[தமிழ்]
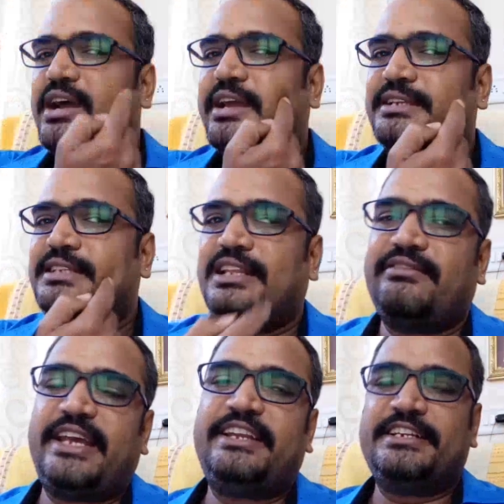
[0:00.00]
ஹெட்ஸ் அல்லது
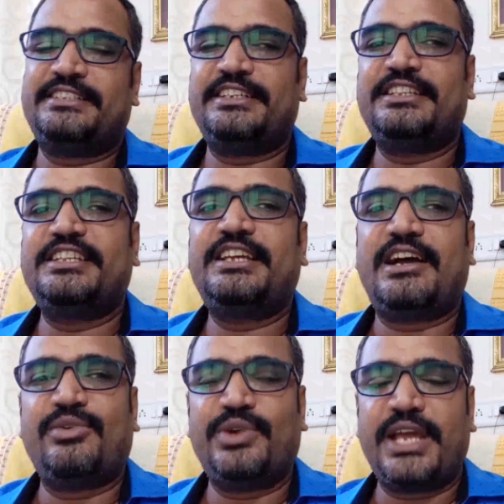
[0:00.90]
ஒயிட் ஹெட்ஸ் இருந்து
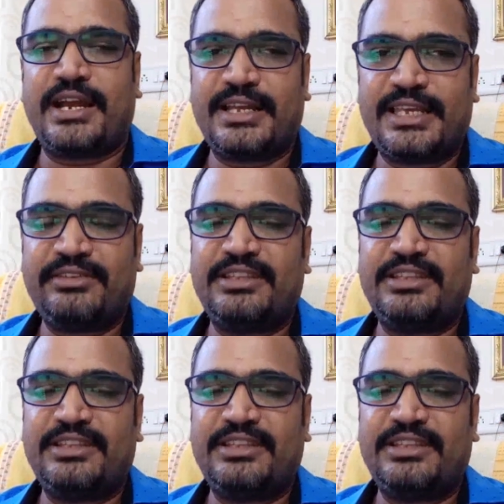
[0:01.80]
அவங்களுடைய அழகையே வந்து